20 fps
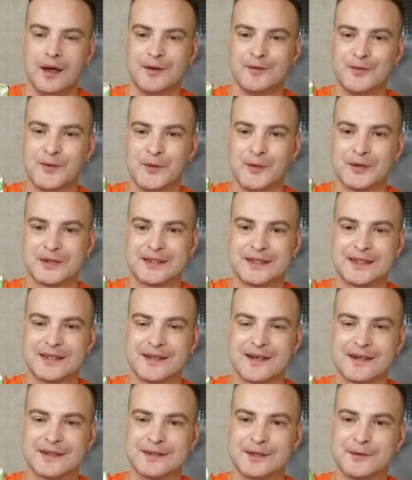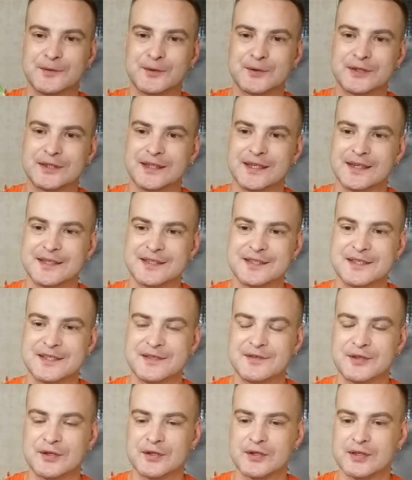Вот, и как-то вот я
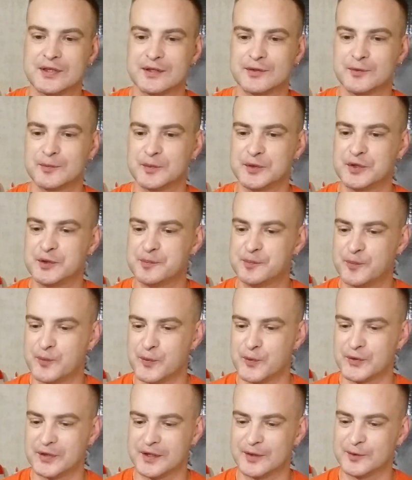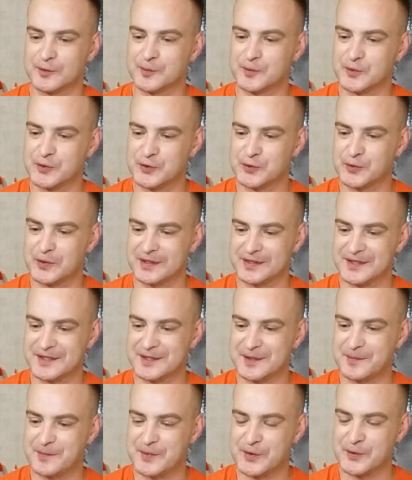действительно так думаю, не понял, думаю, что это
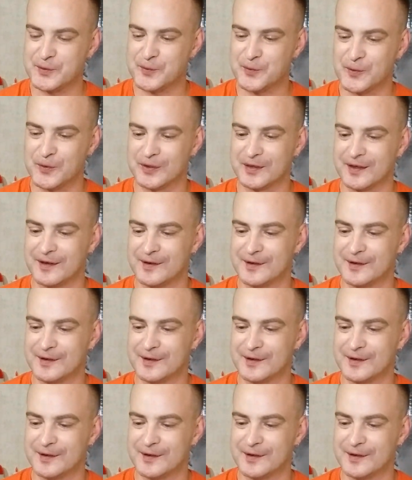за прикол.